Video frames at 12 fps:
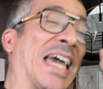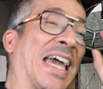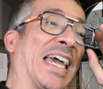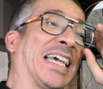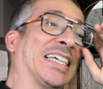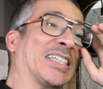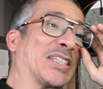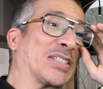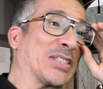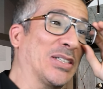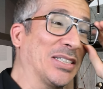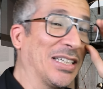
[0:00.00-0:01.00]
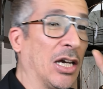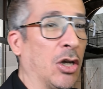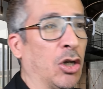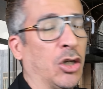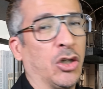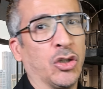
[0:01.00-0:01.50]
Et que.
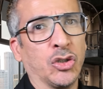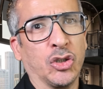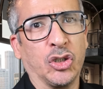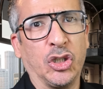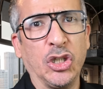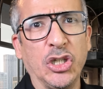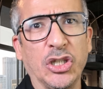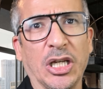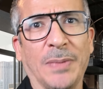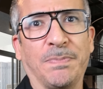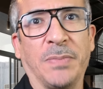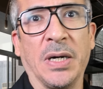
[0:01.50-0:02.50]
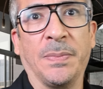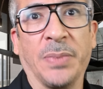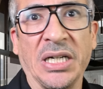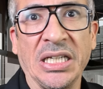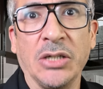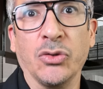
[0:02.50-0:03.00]
Qui n'a pas
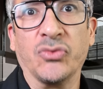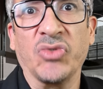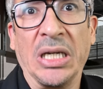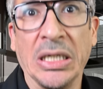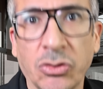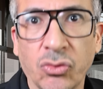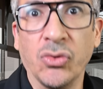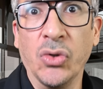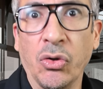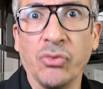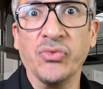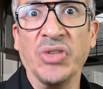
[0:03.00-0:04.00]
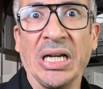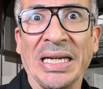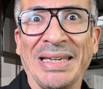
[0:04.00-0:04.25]
pris le train de l'oseille